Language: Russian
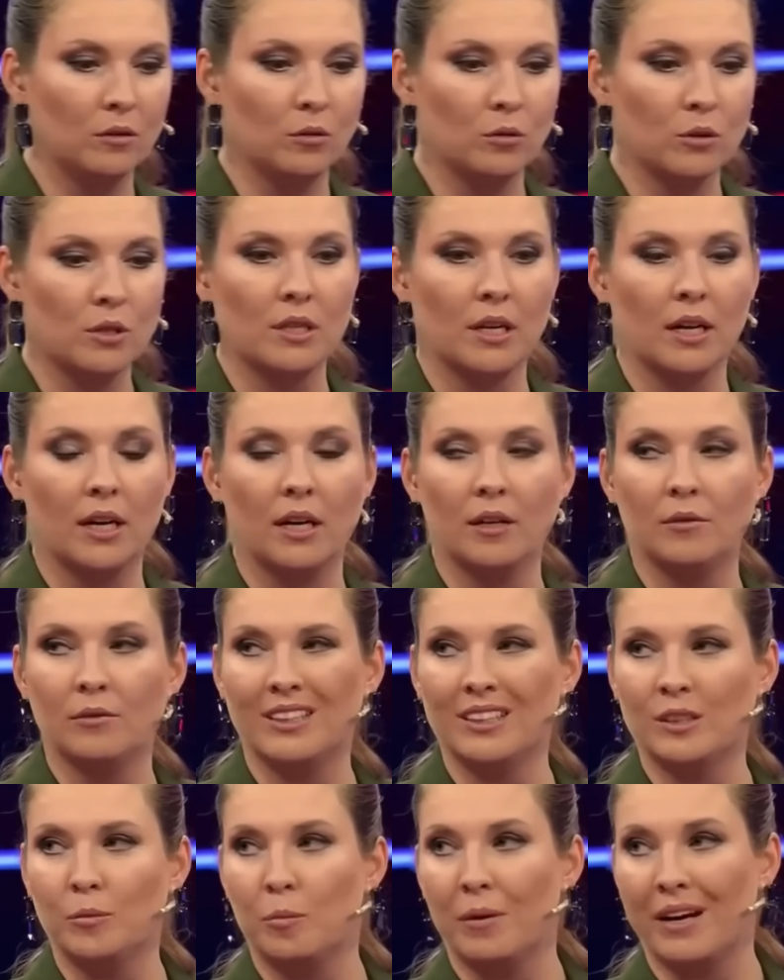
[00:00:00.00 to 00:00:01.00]

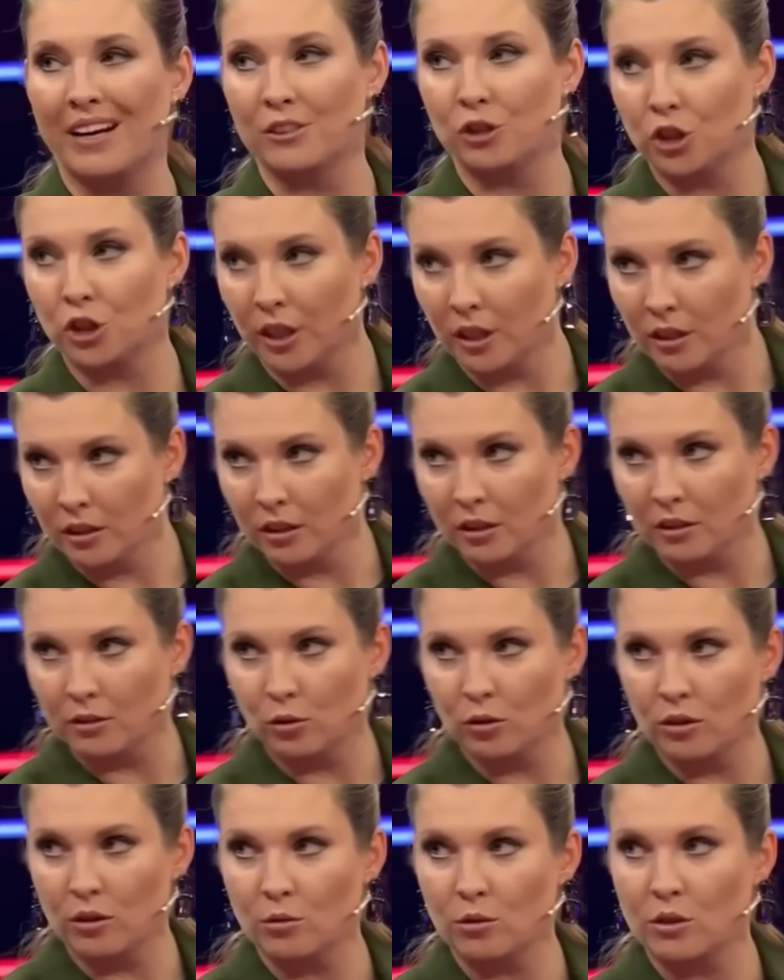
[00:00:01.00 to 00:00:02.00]
устраивает поражение, но
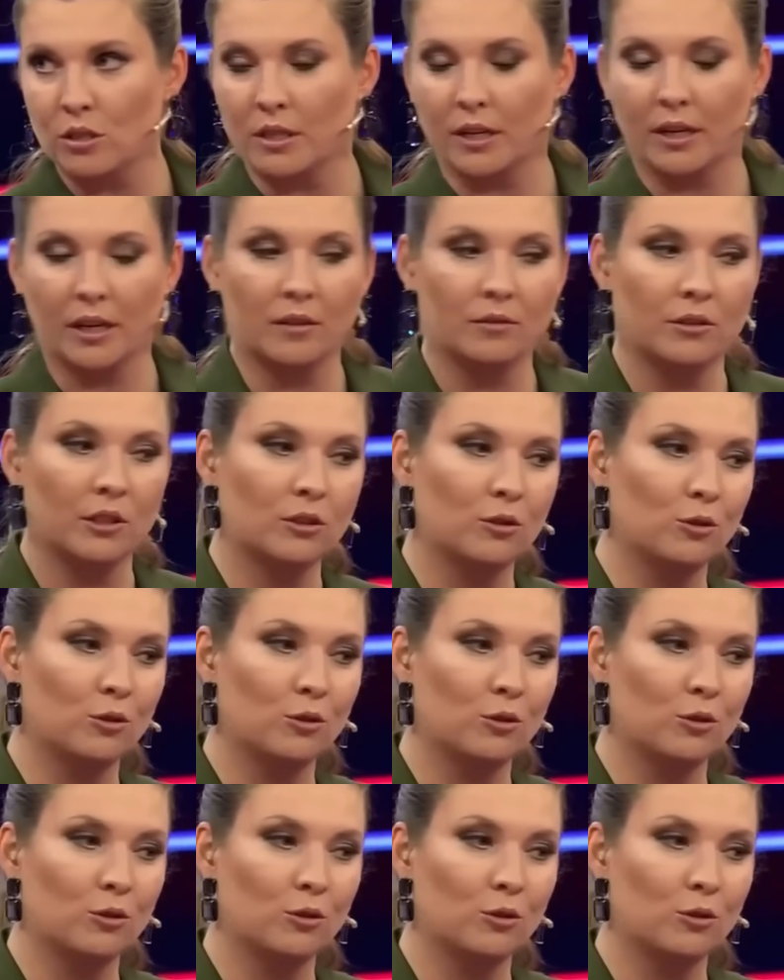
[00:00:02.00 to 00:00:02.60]
не Нет. устраивает